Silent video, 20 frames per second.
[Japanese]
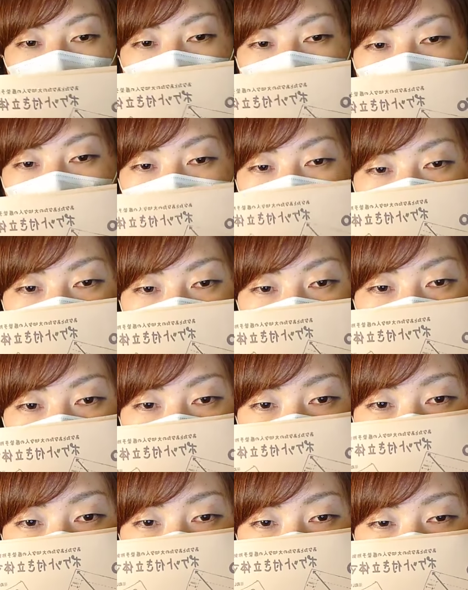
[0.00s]
お一人
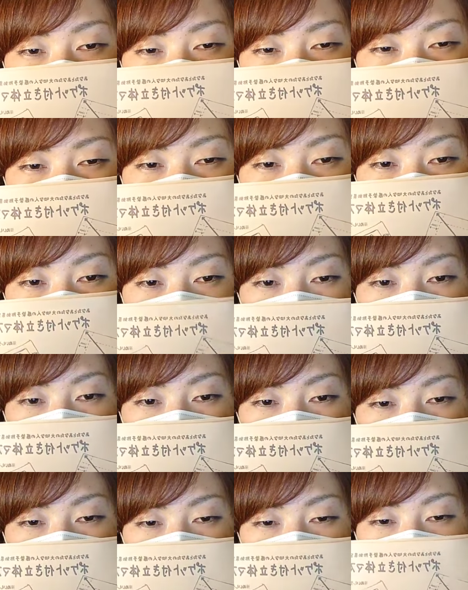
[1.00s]
様1枚のお持
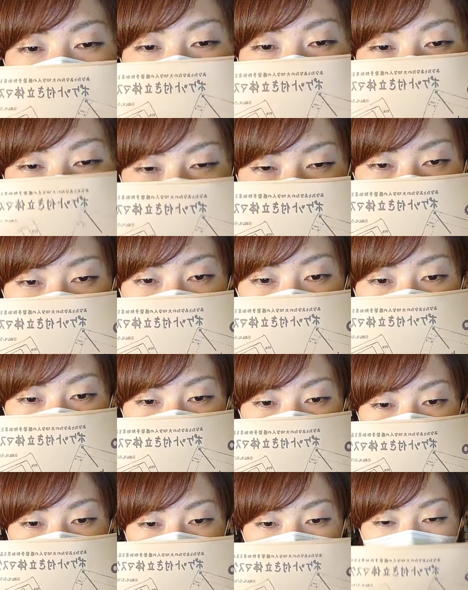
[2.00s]
ち帰りでお願いし
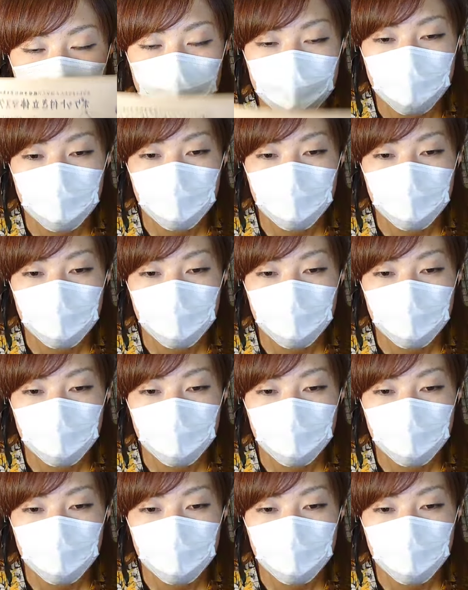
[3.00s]
ます